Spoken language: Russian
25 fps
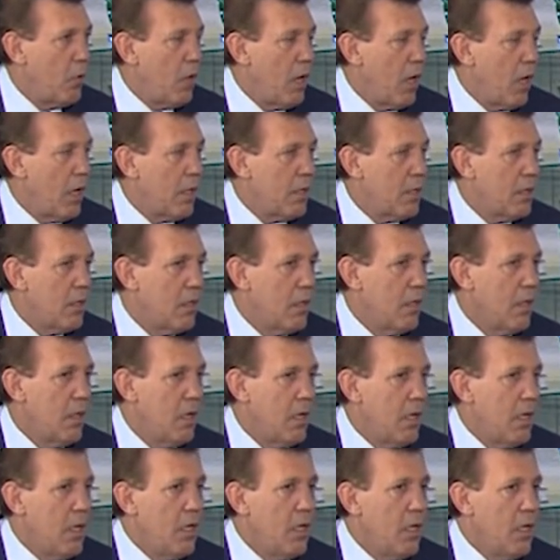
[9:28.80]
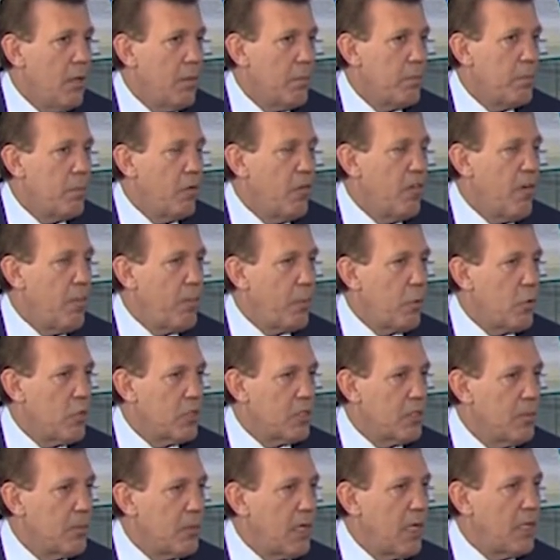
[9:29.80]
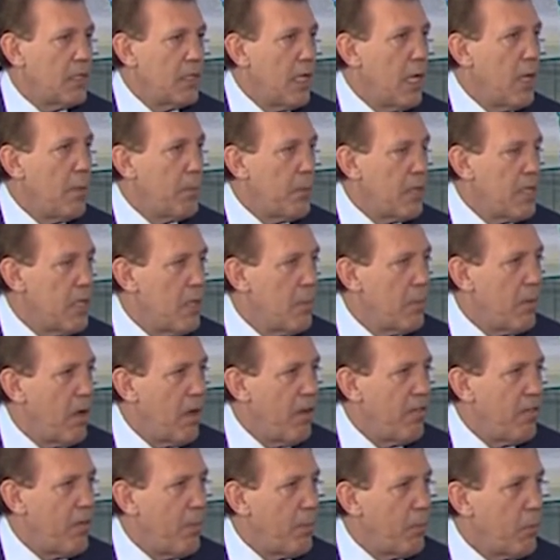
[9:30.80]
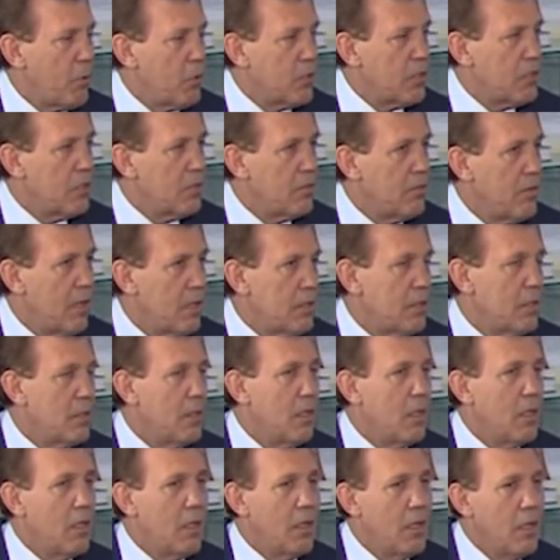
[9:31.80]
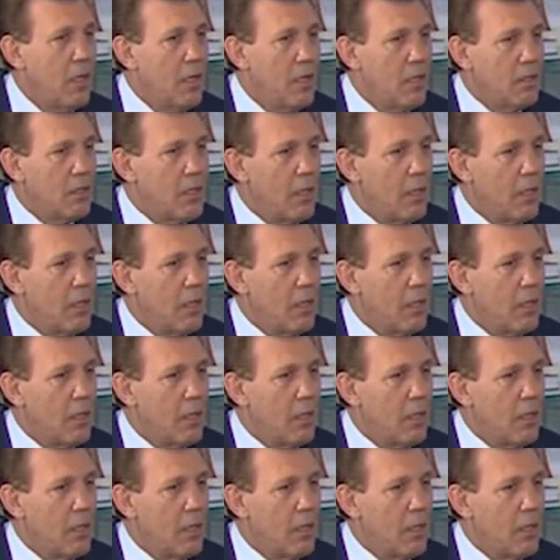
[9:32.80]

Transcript: пугать. И по вопросам, когда я поднимаю вопросы, связанные